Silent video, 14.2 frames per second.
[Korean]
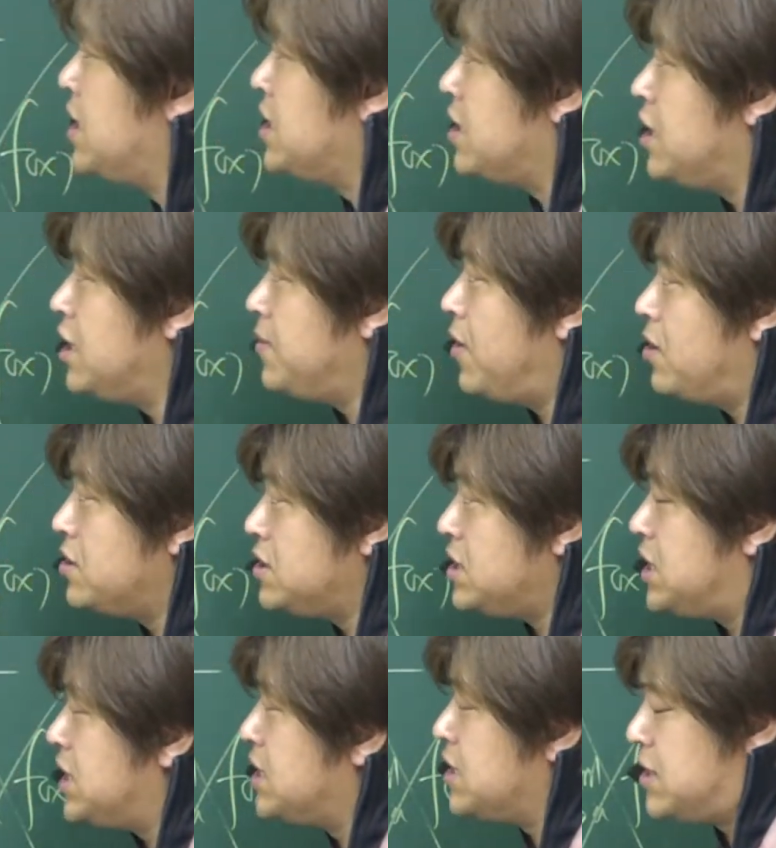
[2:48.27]
1번은
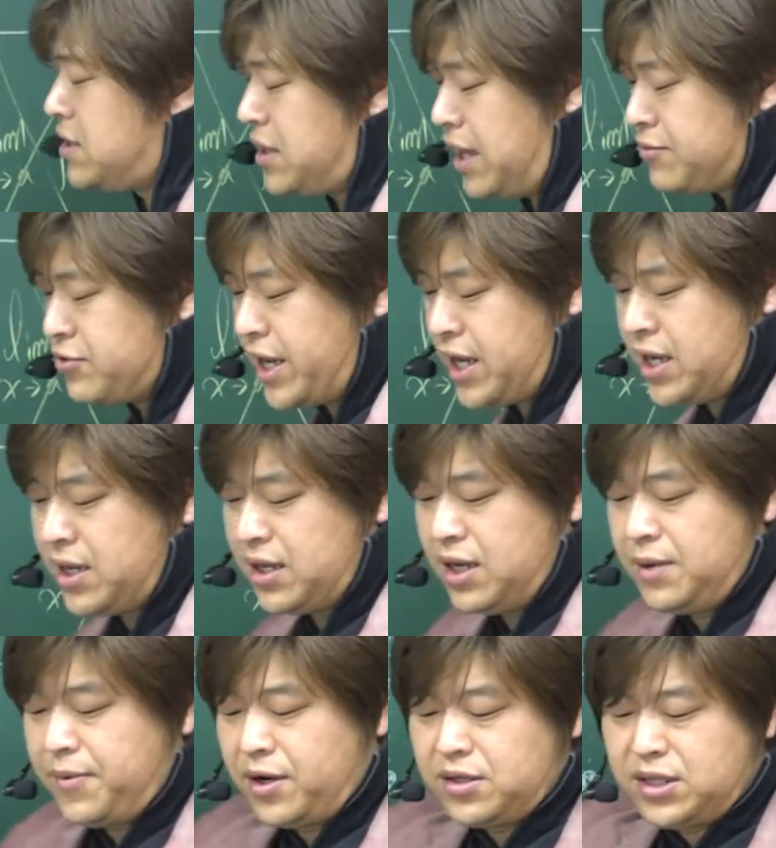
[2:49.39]
디귿 때문에
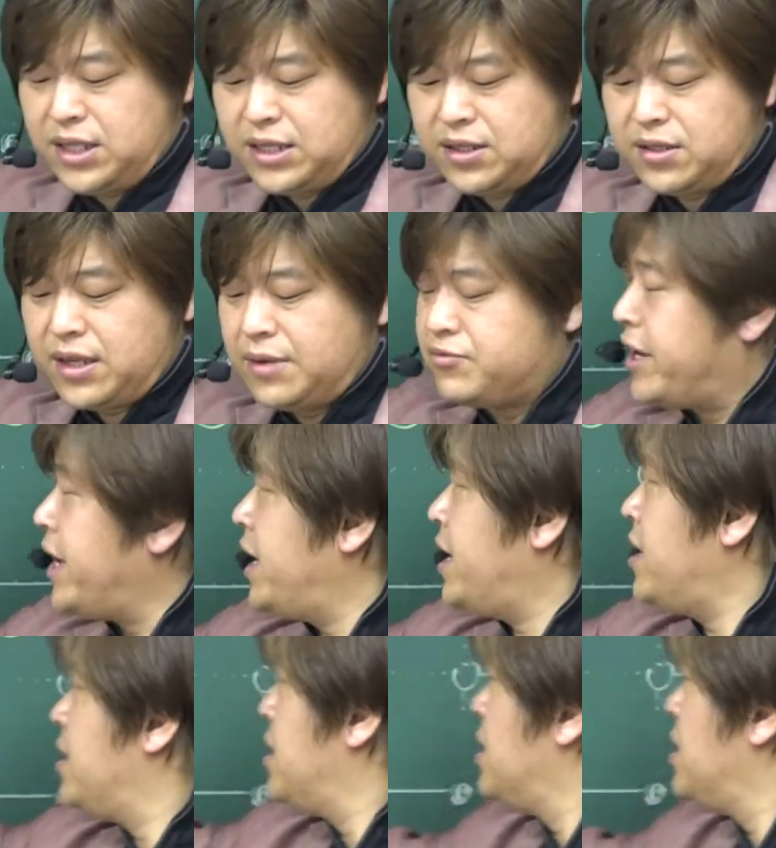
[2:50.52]
1번은 디귿 때문에